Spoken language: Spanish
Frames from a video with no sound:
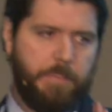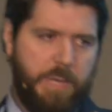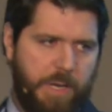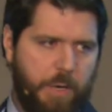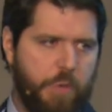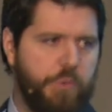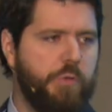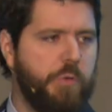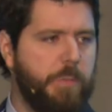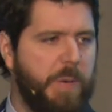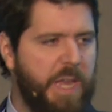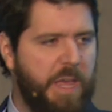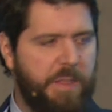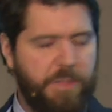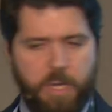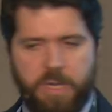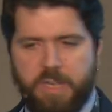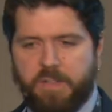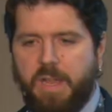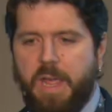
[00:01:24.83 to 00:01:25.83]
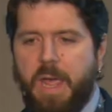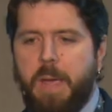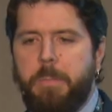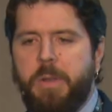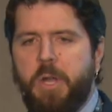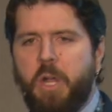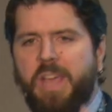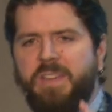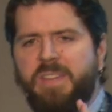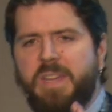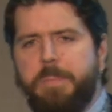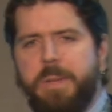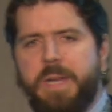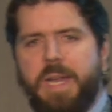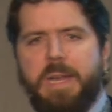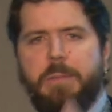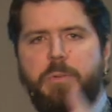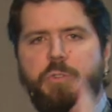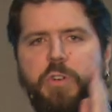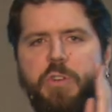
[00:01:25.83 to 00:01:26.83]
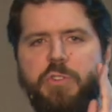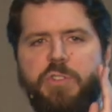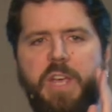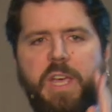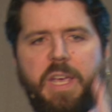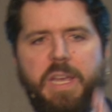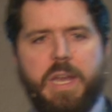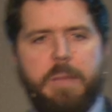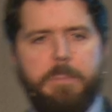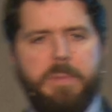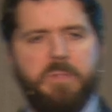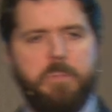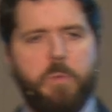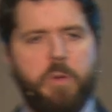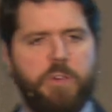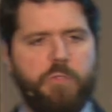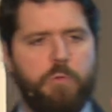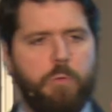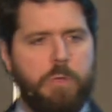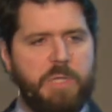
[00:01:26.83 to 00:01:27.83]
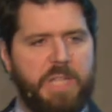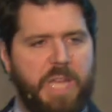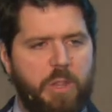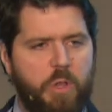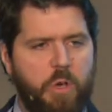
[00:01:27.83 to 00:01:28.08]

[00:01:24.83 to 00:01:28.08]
Con sus variaciones, pero que siempre queremos conseguir el mismo resultado